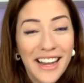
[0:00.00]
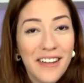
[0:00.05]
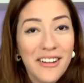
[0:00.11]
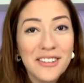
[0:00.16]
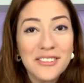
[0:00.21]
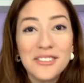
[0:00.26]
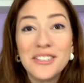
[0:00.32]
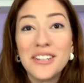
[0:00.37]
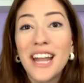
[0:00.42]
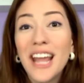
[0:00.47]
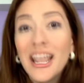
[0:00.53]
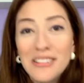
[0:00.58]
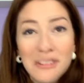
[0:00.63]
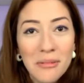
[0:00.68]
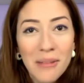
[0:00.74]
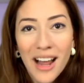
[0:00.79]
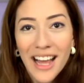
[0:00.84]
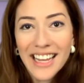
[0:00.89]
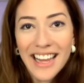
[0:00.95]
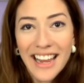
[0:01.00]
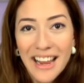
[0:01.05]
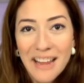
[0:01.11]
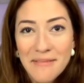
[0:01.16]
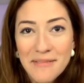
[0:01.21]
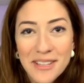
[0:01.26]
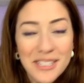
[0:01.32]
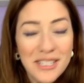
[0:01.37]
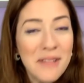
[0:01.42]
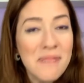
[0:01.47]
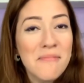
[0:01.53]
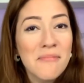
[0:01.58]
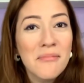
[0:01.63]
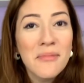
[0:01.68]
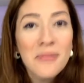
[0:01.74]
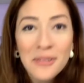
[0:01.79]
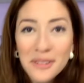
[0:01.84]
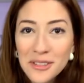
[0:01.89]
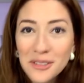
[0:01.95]
Eu adorei dublar game, achei
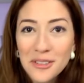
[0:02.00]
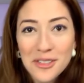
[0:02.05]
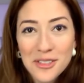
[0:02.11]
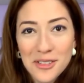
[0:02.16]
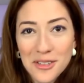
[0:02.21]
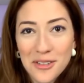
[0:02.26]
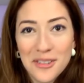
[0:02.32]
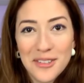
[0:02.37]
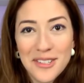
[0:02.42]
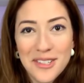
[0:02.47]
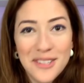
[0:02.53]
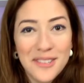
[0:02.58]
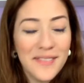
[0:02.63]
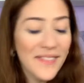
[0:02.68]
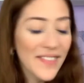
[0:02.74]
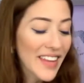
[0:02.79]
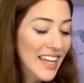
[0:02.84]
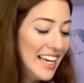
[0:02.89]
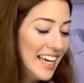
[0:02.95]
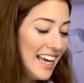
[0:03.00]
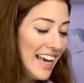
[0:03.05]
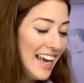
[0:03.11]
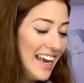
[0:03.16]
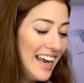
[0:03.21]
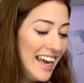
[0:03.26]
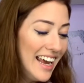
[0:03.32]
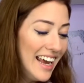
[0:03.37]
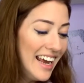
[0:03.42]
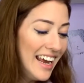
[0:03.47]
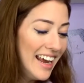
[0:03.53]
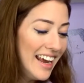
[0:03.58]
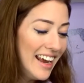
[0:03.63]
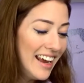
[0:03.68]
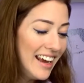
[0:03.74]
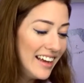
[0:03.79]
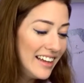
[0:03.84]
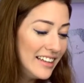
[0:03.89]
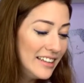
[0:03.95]
muito gostoso.
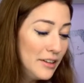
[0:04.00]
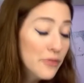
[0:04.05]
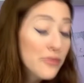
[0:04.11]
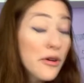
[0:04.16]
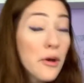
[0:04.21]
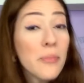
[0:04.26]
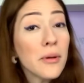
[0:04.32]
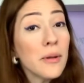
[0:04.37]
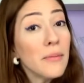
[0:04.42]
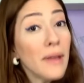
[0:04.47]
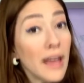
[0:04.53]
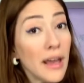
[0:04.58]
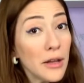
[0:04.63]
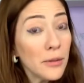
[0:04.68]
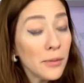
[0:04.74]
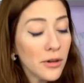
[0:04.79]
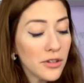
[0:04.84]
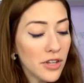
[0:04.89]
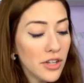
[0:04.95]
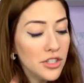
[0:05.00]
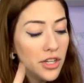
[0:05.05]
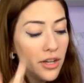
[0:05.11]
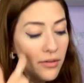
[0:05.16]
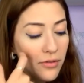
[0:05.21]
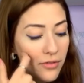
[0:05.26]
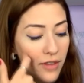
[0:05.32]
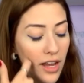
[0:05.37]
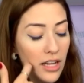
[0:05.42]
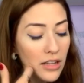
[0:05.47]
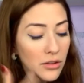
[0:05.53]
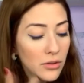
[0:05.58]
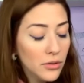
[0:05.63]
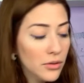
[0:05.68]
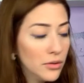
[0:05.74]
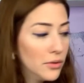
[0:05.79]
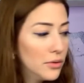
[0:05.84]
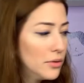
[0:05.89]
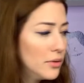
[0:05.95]
É... Não foi o primeiro, porque eu já tinha
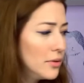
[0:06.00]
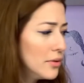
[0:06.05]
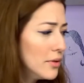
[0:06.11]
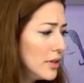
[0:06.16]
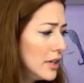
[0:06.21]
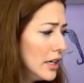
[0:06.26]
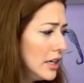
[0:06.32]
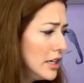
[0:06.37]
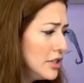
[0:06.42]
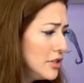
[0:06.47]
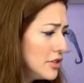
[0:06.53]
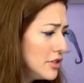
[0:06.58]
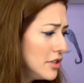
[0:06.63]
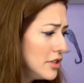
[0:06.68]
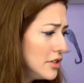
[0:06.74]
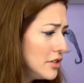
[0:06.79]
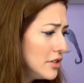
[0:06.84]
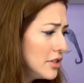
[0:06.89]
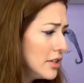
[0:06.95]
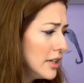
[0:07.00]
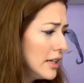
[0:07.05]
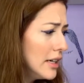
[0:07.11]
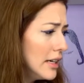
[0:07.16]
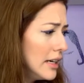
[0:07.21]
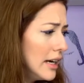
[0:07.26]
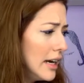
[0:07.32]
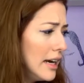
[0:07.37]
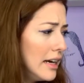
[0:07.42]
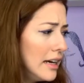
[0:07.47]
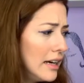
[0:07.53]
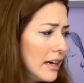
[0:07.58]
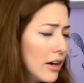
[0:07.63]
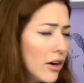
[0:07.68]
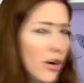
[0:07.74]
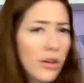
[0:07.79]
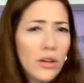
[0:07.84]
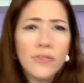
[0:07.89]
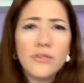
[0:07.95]
feito antes é,
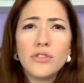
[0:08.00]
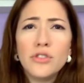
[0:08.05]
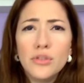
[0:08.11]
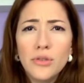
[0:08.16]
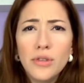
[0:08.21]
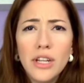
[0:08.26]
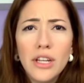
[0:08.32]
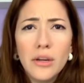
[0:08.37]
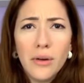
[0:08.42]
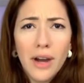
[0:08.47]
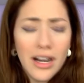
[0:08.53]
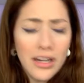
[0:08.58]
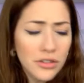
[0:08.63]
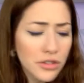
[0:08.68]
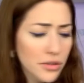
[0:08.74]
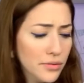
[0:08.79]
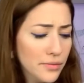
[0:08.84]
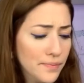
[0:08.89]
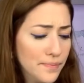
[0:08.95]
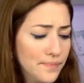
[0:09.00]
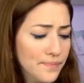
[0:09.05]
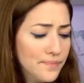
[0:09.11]
Call of Duty, eu acho